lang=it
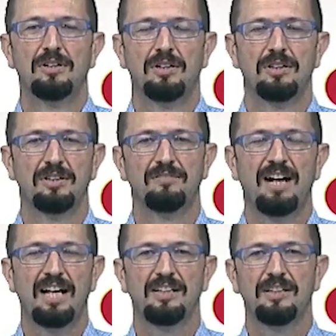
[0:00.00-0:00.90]
eh,
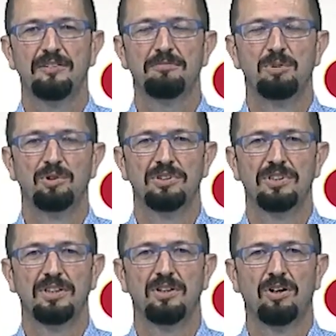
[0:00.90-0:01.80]
valli,
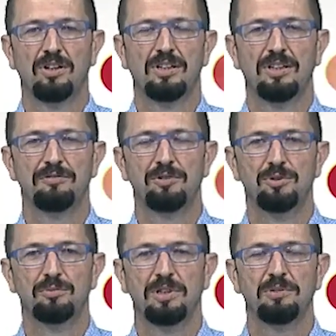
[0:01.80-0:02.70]
monti, colli,
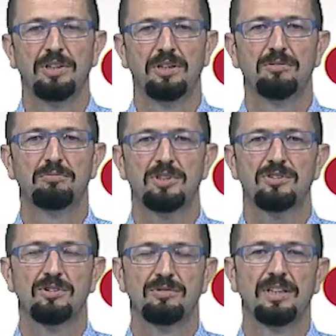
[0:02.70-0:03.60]
fiumi, quindi in un
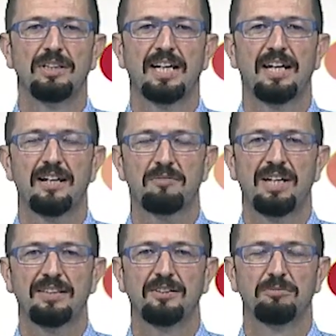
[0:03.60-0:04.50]
posto dove i carri
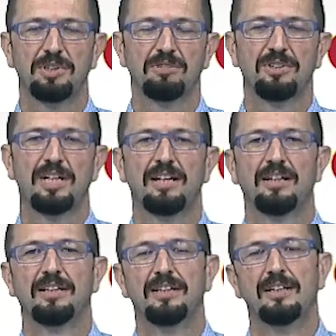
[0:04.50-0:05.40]
armati non potevano dare